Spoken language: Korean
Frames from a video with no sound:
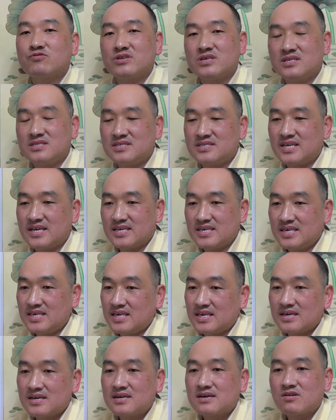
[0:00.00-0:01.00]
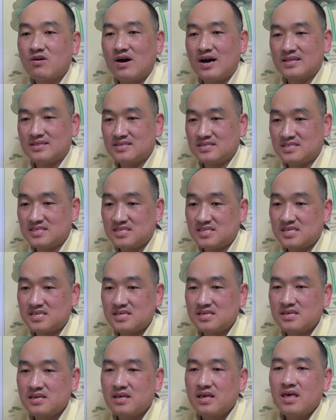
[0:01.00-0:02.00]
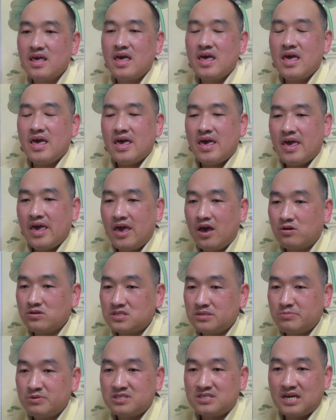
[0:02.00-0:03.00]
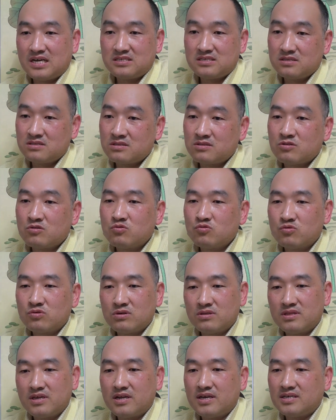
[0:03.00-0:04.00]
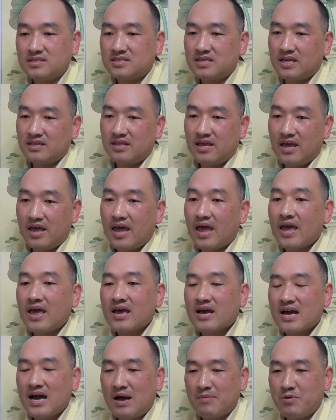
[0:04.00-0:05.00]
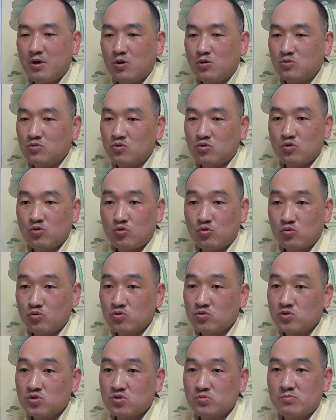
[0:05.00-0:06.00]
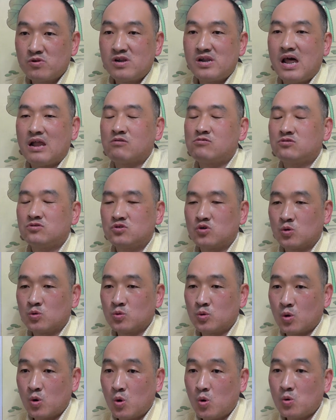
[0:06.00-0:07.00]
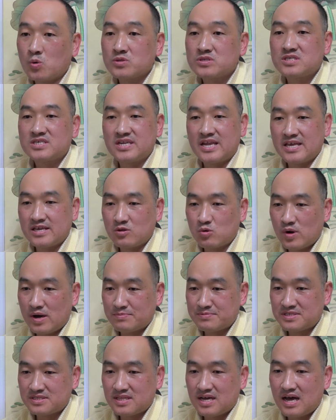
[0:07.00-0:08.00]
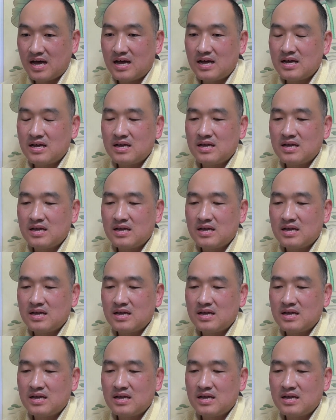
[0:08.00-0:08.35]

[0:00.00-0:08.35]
우리 인생이 그러하듯이 헤어짐이 잦은 우리들이 세대 가벼운 눈웃음을 나눌 정도로 지내기로 합시다.